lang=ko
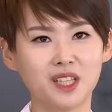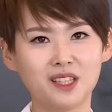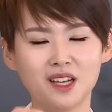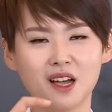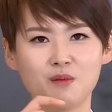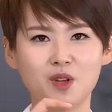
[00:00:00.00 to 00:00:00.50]

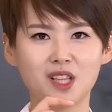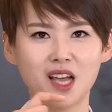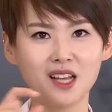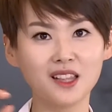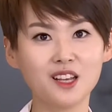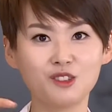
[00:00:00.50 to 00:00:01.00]
마트 가면
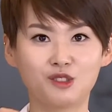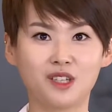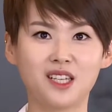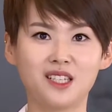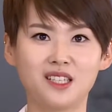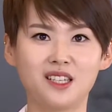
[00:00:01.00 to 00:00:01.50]
하나, 두
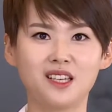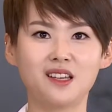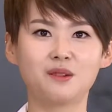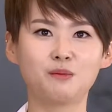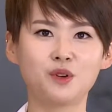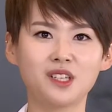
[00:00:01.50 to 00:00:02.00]

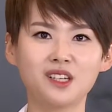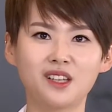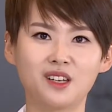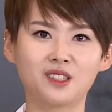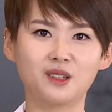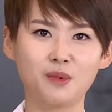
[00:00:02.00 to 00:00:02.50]
개씩
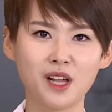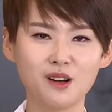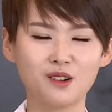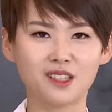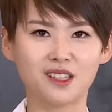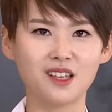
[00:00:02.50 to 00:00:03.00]
포장되어서
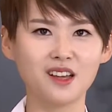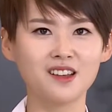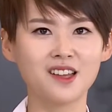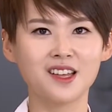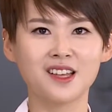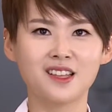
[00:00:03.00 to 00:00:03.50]
팔거든요.
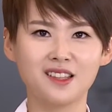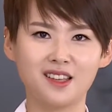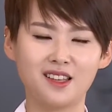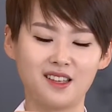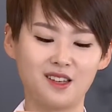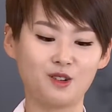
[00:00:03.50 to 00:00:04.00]
네,
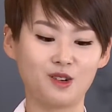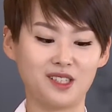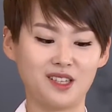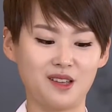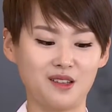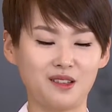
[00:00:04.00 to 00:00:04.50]
이거
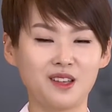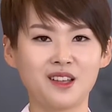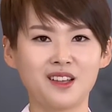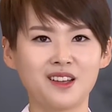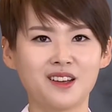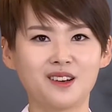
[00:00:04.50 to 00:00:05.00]
이제
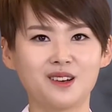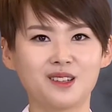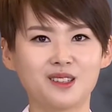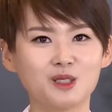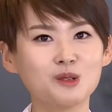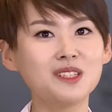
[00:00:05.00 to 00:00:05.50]

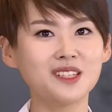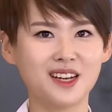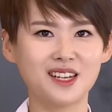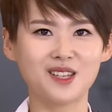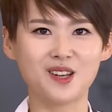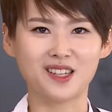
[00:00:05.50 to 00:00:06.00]
손질을
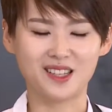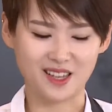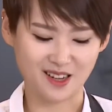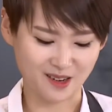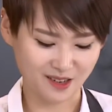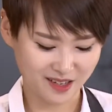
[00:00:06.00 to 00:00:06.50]
하셔야
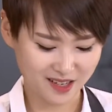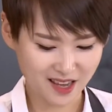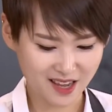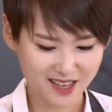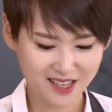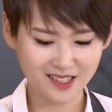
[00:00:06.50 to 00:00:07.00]
돼요.
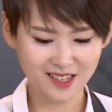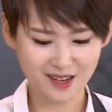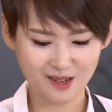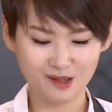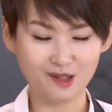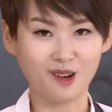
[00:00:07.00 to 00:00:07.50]
그냥
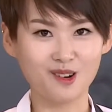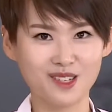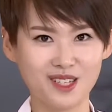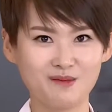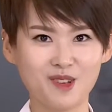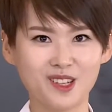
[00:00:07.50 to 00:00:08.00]
이채로
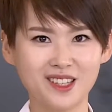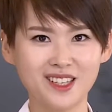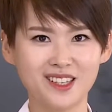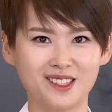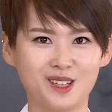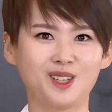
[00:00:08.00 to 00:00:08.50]

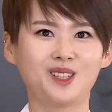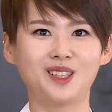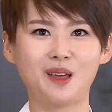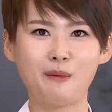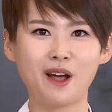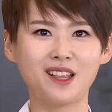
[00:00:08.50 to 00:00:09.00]
넣으시면은
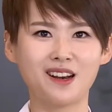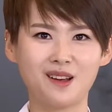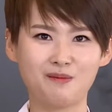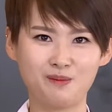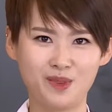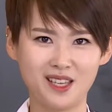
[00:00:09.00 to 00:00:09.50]
절대
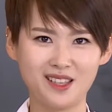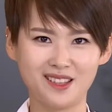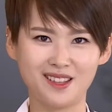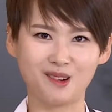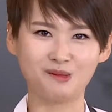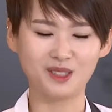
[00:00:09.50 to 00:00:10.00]
바닐라빈
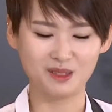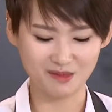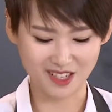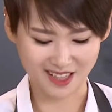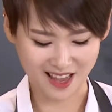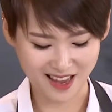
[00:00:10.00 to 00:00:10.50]

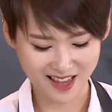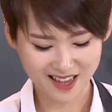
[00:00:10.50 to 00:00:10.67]
없습니다.